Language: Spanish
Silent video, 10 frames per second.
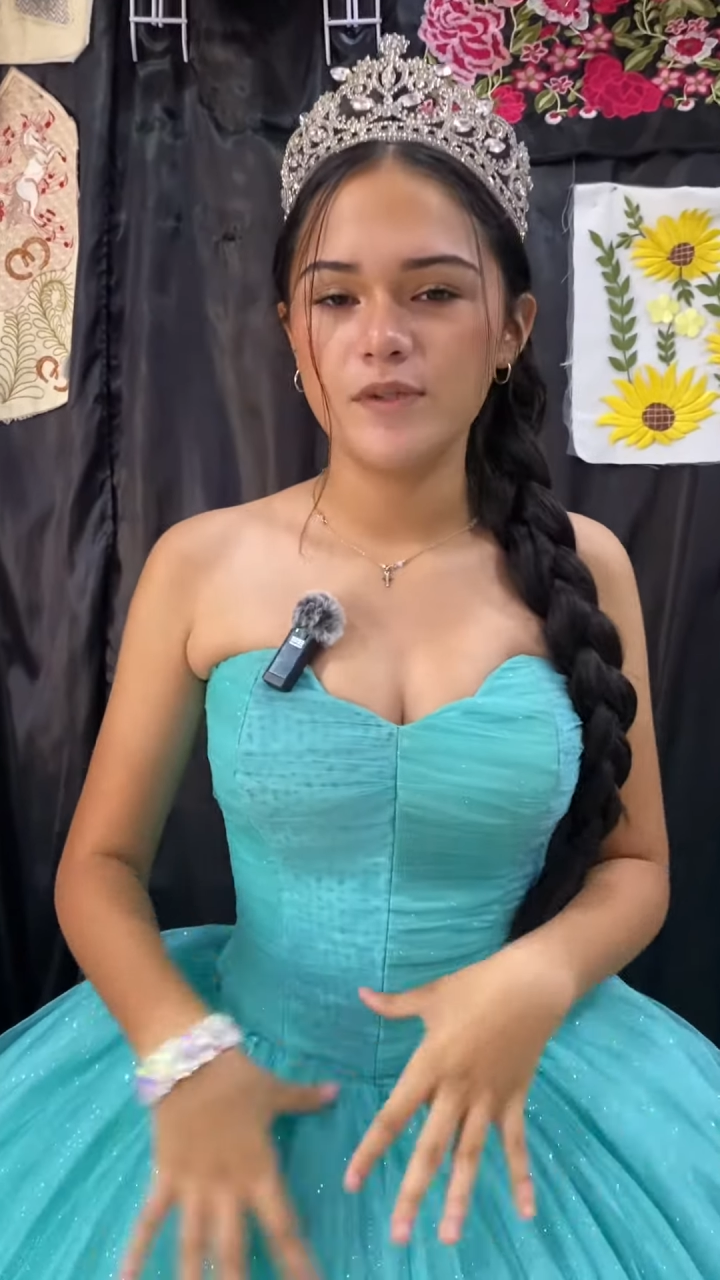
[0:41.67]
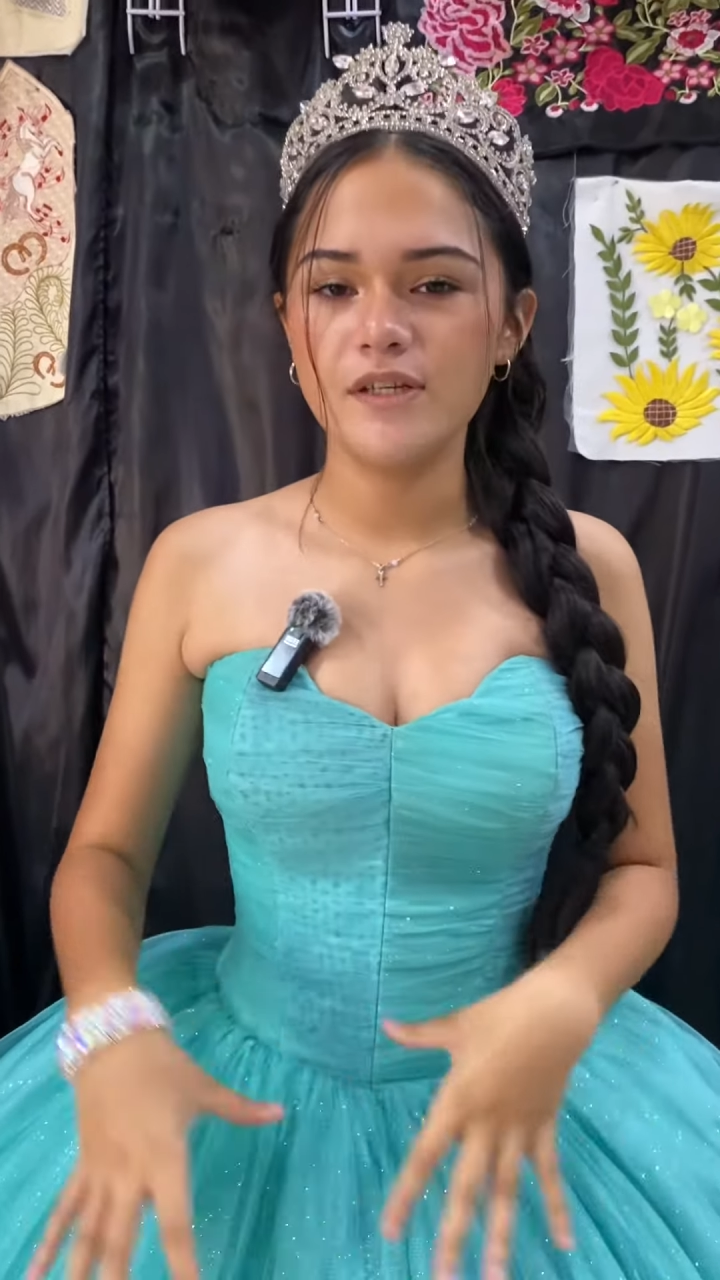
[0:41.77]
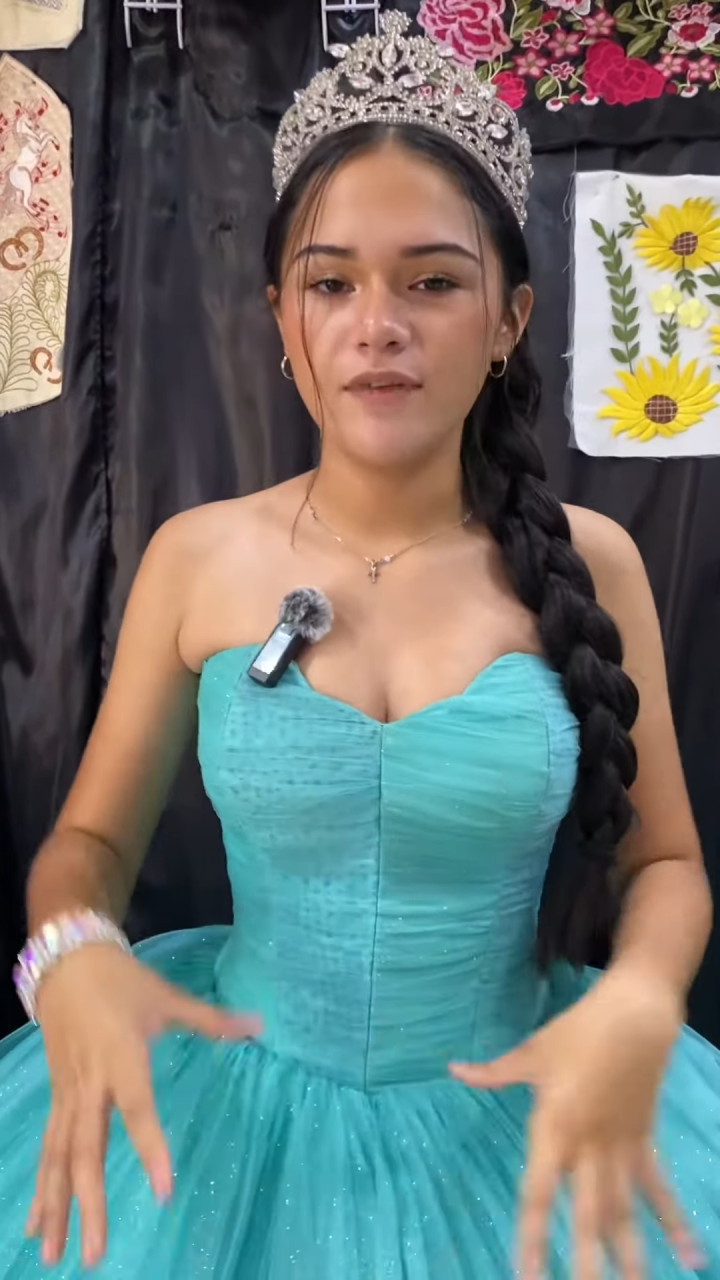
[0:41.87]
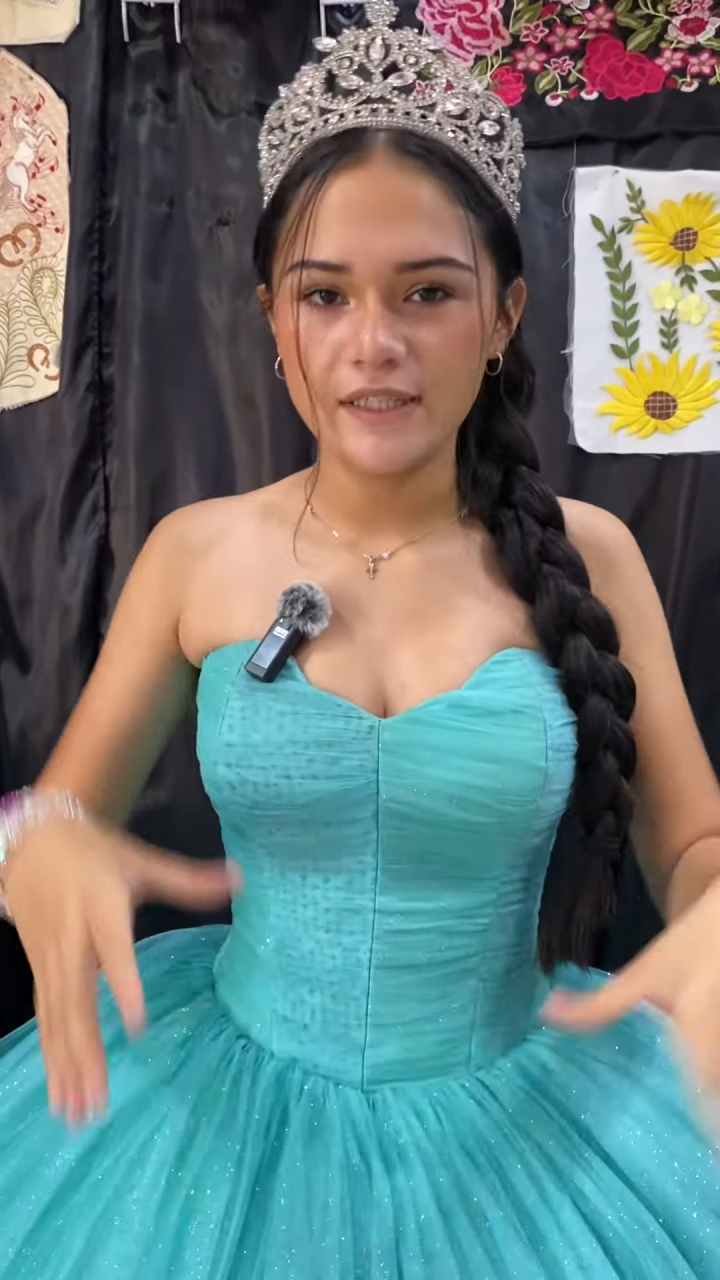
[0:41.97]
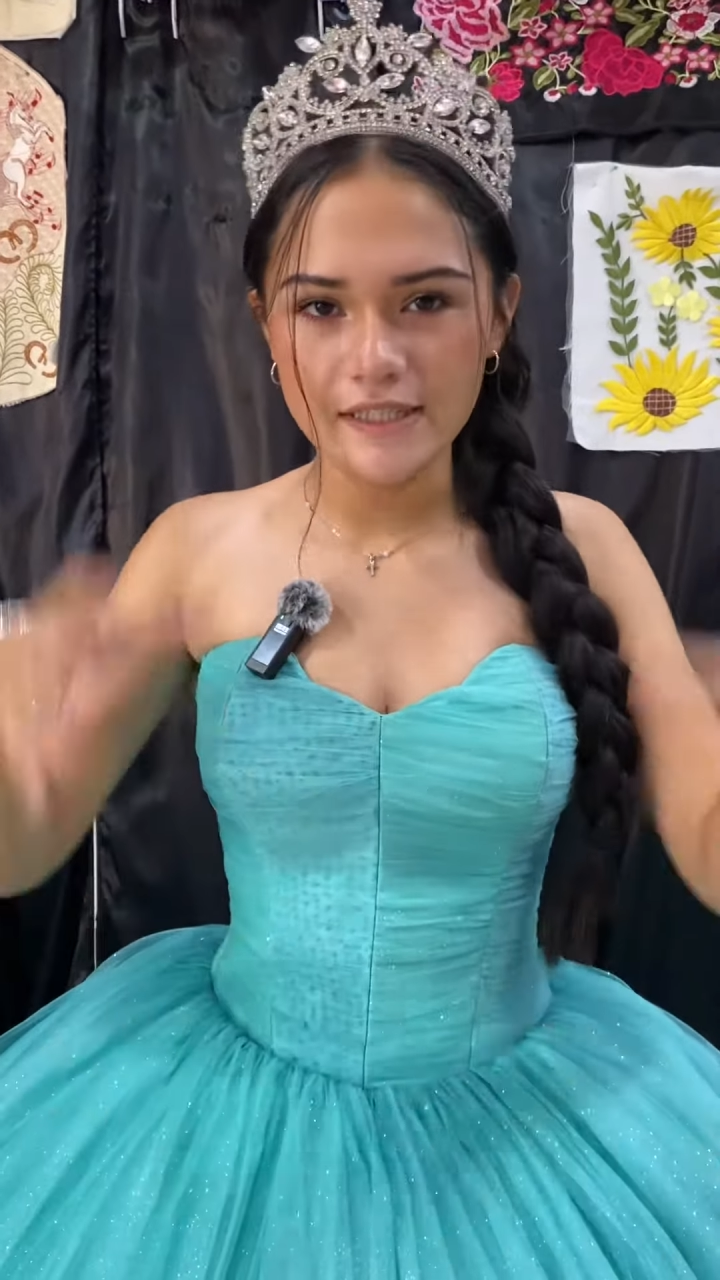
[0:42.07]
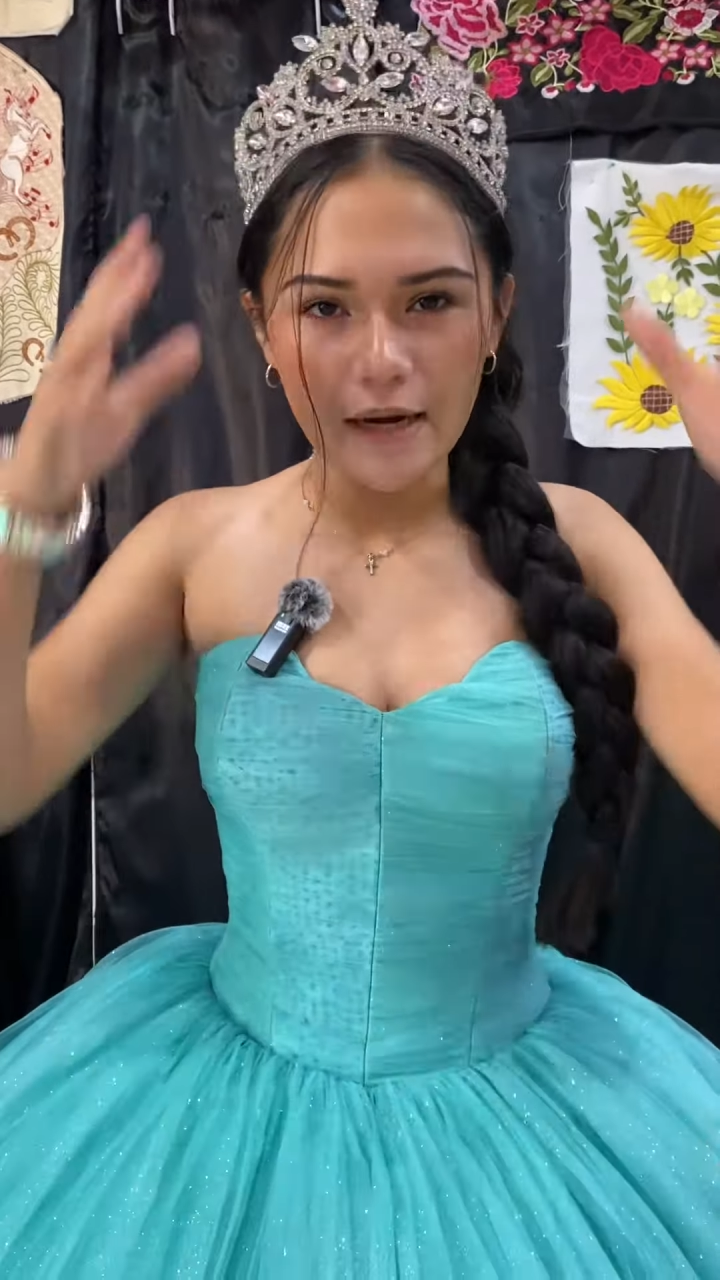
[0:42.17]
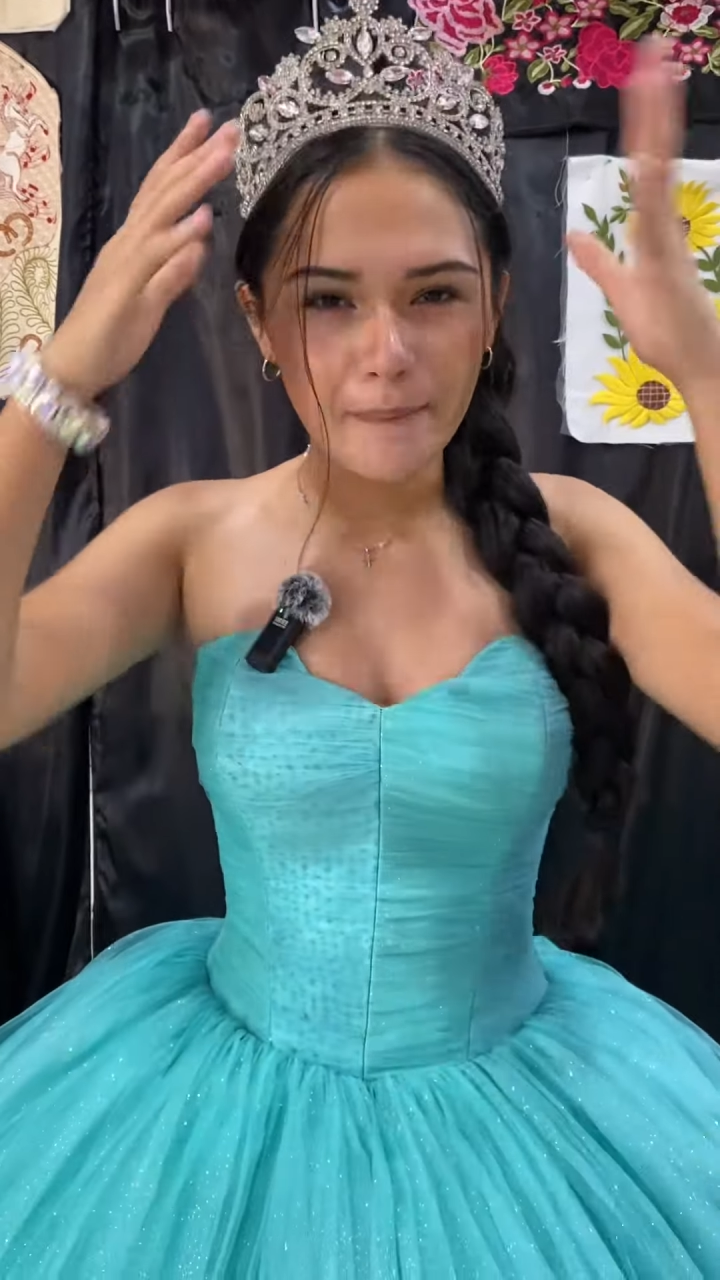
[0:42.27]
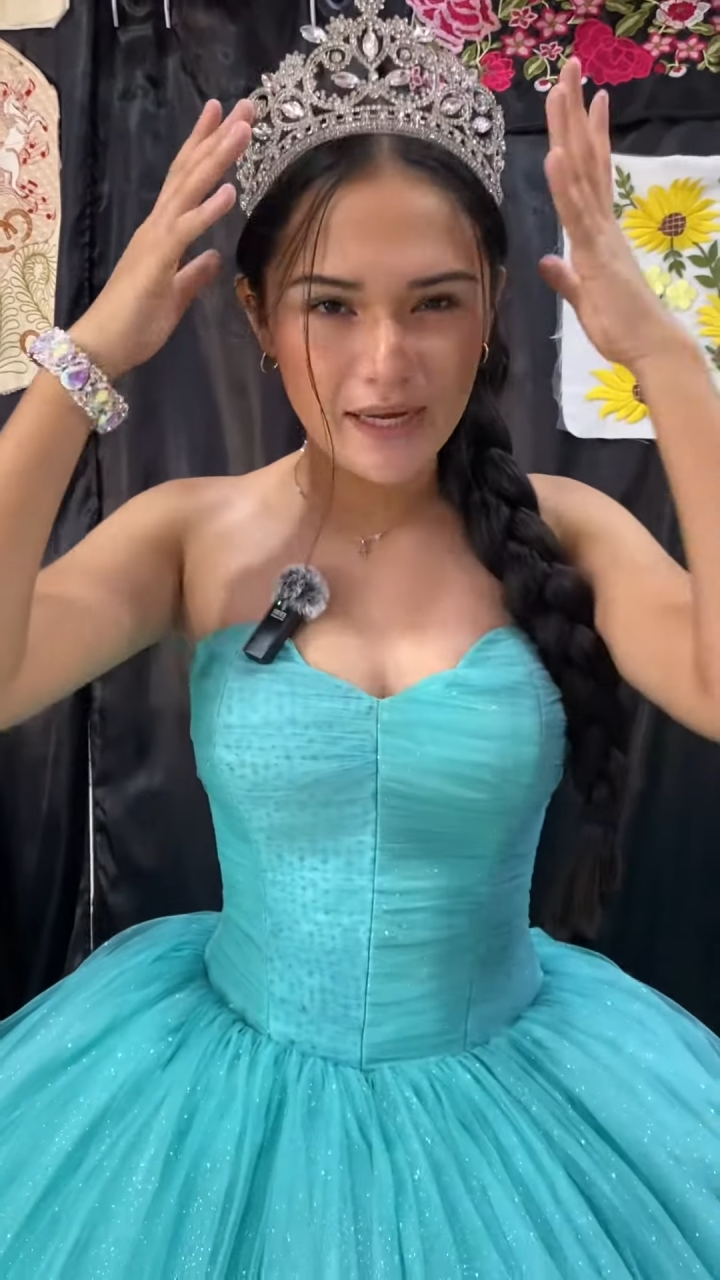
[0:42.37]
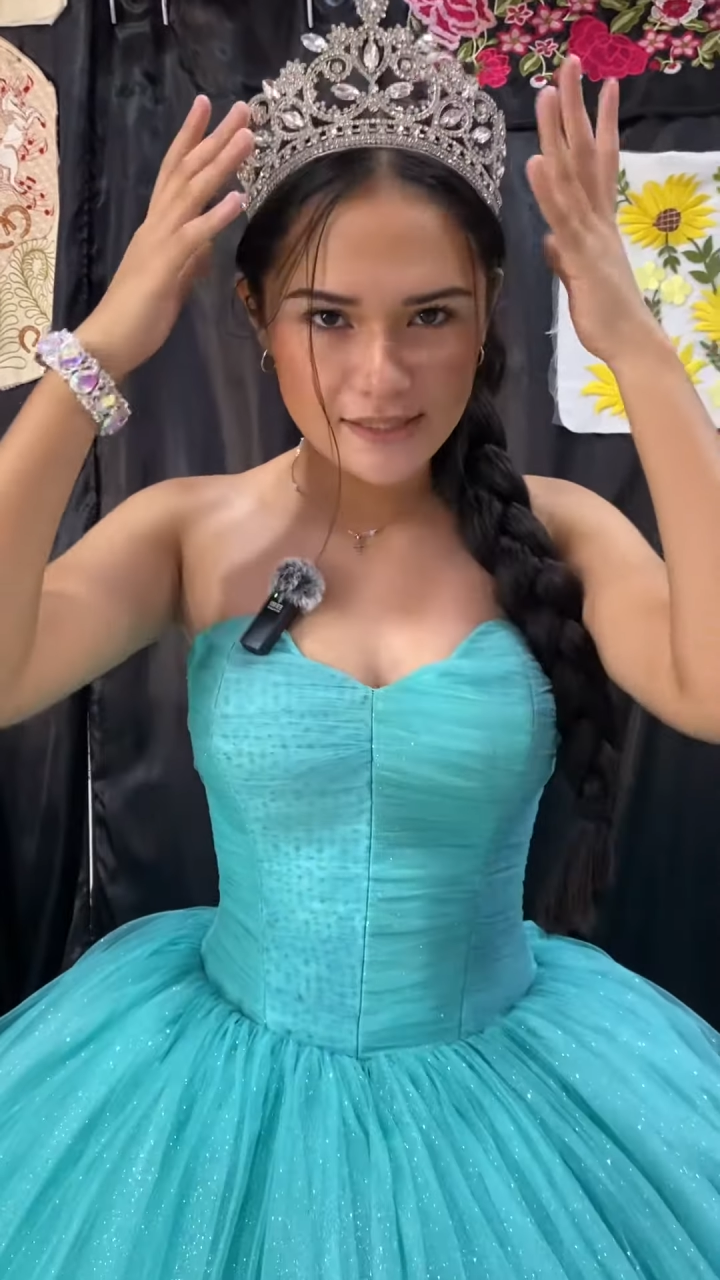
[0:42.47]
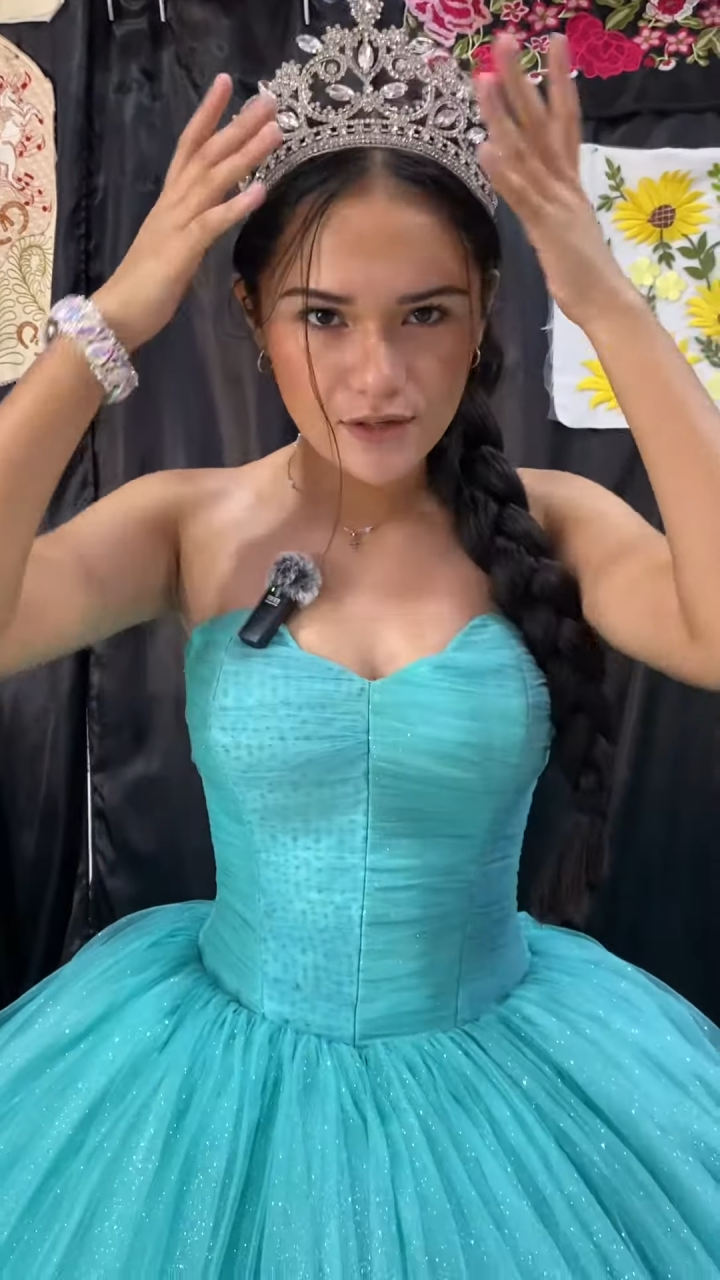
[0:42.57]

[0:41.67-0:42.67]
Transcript: pues enfatizar más